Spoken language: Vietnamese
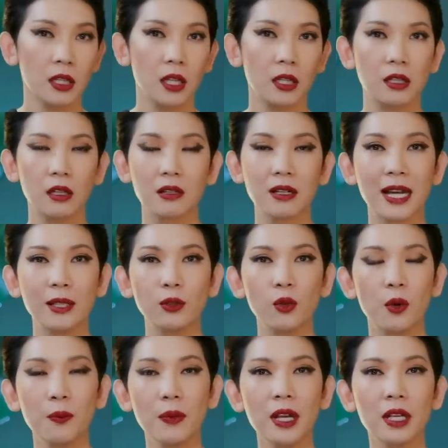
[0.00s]
Thì thực ra
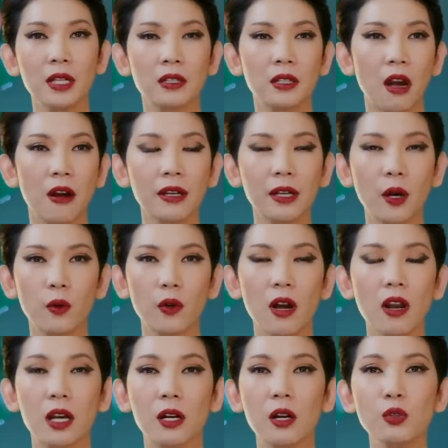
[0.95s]
tôi không biết nói câu
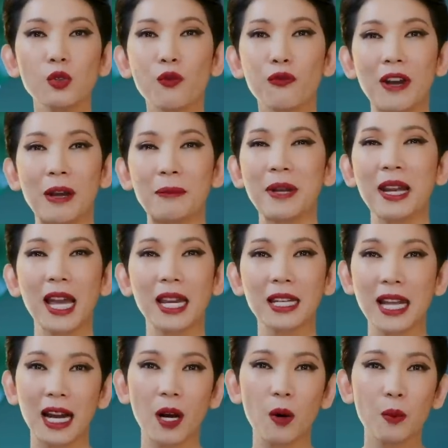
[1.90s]
đó là có xúc phạm các
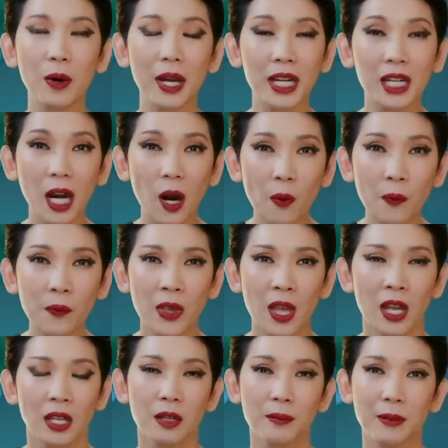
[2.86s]
anh đàn ông hay không,
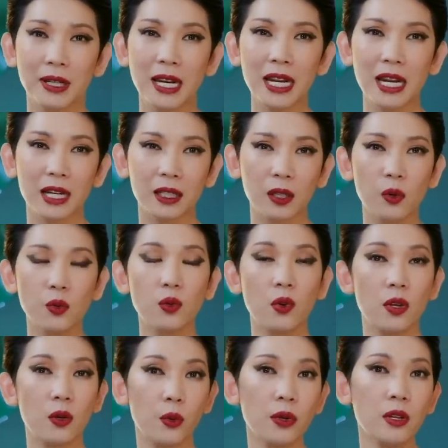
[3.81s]
nhưng mà đây là câu
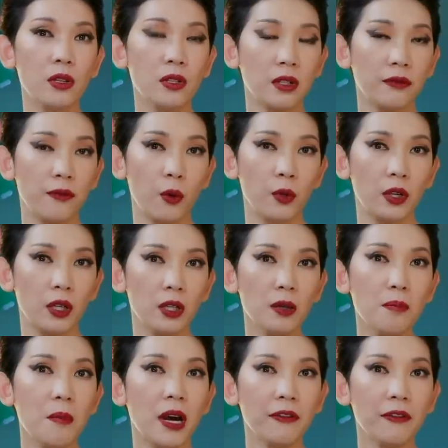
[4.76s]
chuyện của những người phụ nữ.